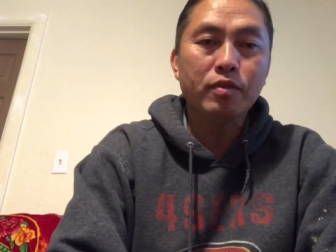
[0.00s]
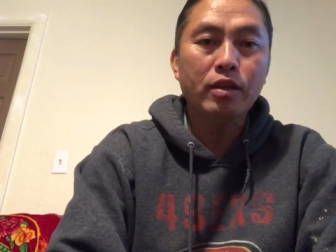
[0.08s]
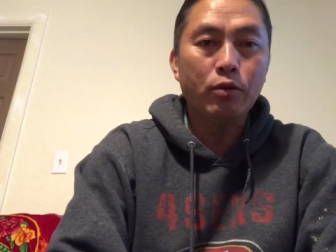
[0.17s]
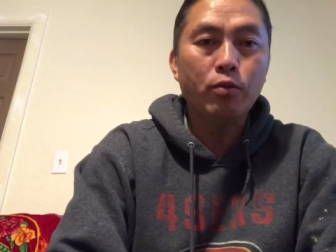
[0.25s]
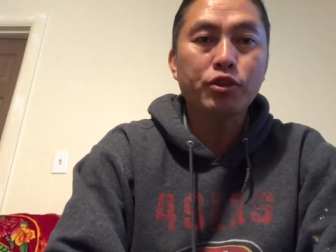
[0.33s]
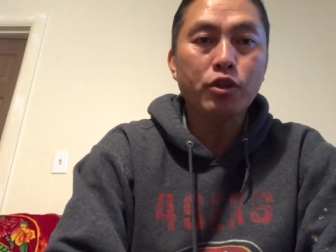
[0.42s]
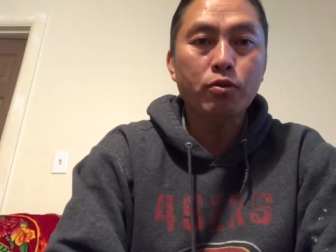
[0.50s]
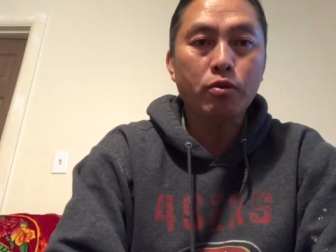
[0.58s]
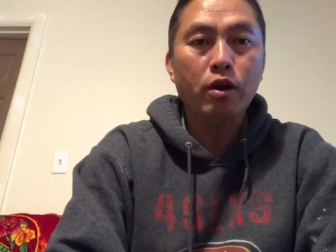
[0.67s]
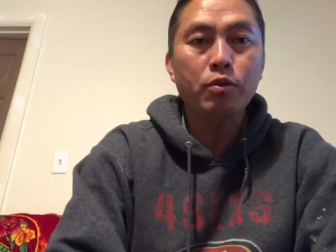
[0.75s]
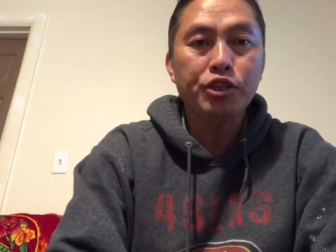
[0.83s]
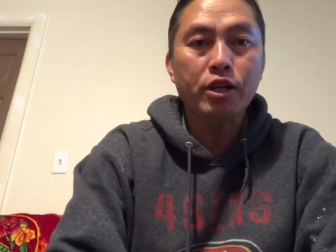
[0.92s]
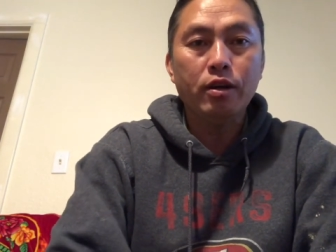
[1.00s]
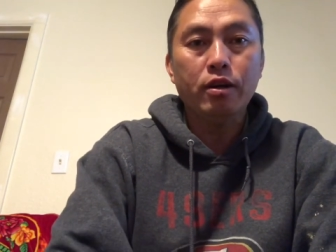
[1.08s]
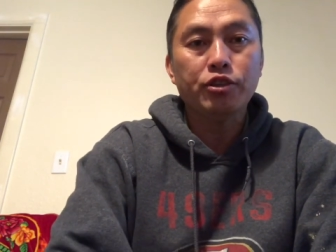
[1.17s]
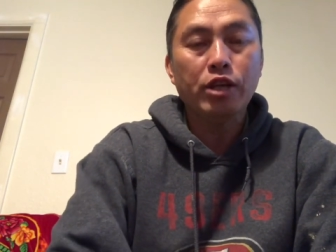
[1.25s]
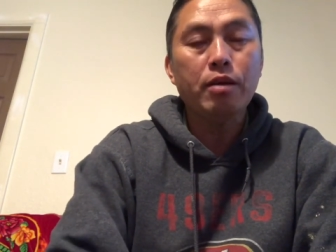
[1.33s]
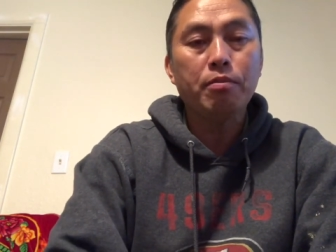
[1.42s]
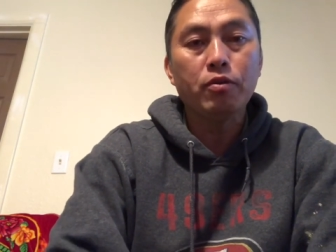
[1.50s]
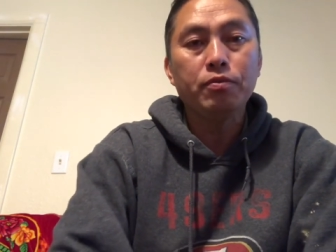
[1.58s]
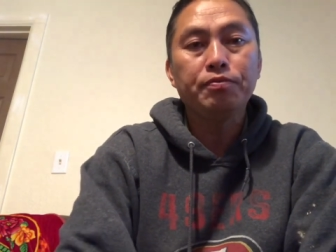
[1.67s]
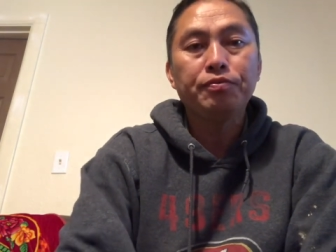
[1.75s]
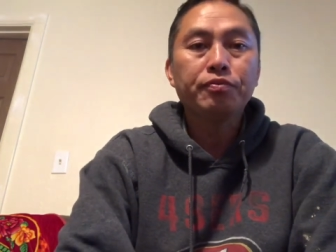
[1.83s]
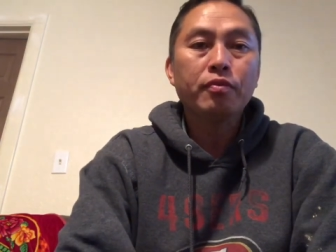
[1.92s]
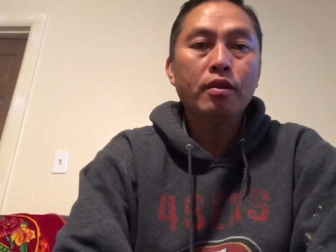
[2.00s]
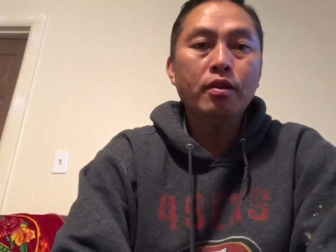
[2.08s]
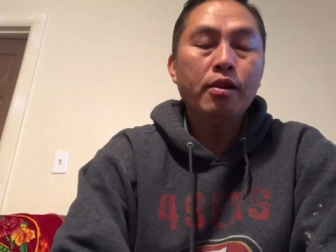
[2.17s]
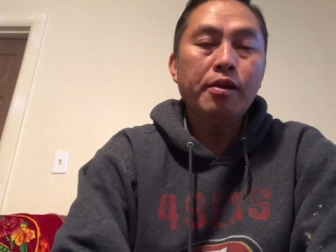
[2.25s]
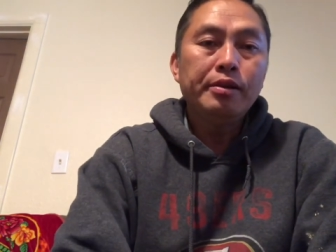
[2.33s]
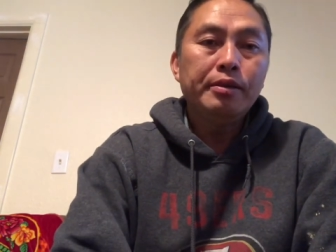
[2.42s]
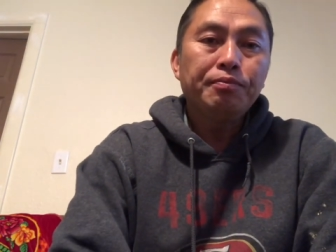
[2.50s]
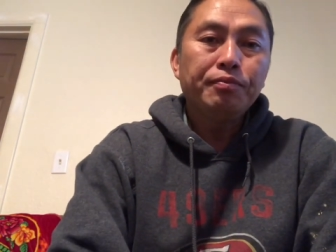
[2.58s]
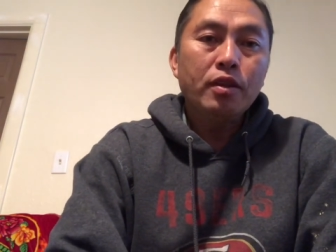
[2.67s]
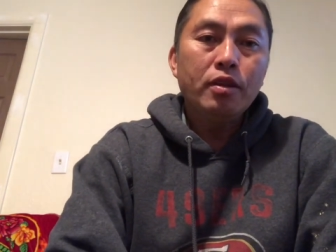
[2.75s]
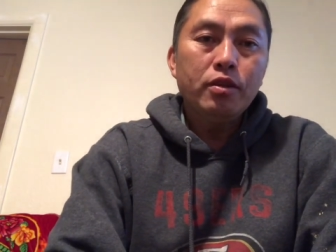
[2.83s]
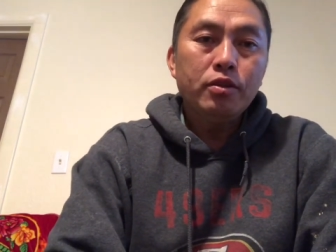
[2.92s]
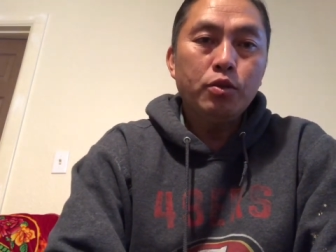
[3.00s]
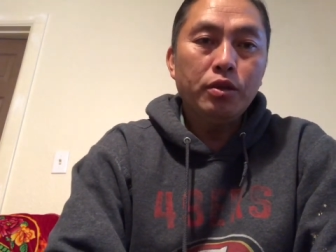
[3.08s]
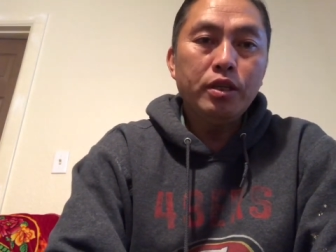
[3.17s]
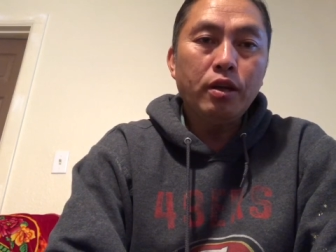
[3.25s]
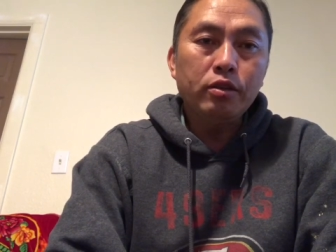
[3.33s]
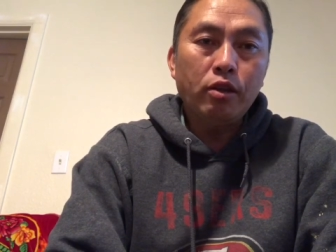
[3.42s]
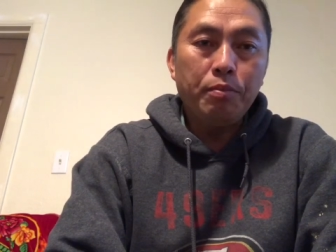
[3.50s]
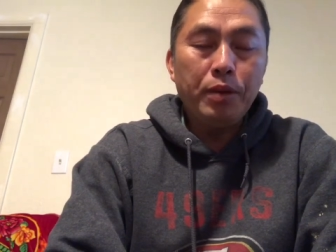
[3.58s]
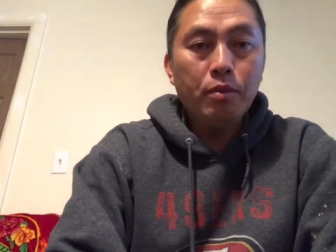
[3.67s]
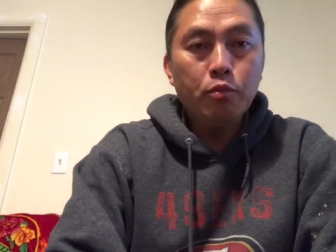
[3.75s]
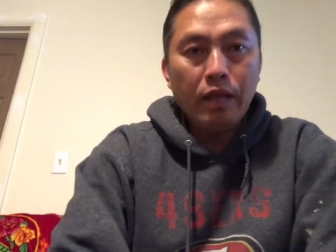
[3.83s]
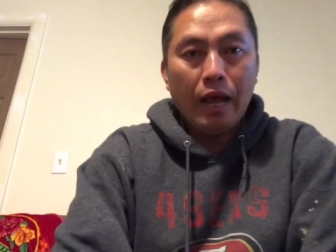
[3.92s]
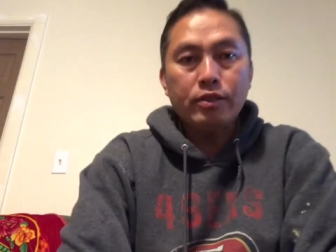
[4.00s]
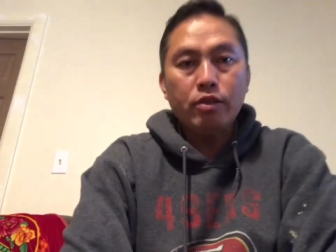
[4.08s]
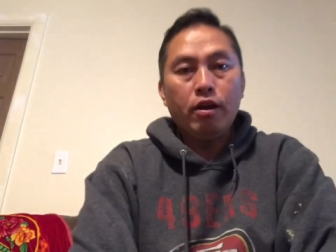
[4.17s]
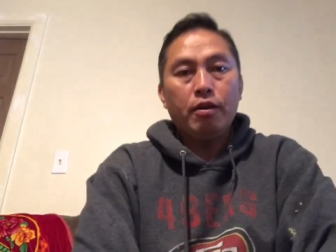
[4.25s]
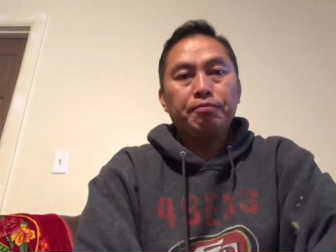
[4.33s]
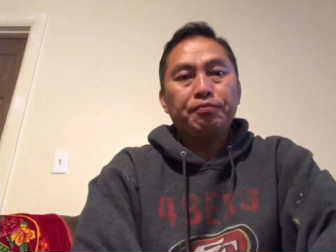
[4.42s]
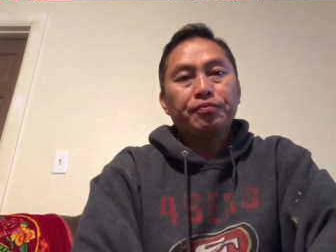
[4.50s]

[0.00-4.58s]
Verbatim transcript: để qua chỗ tôi có lúc xí hở là sai lầm nông rồi thì nó tỏ bây giờ một thả cho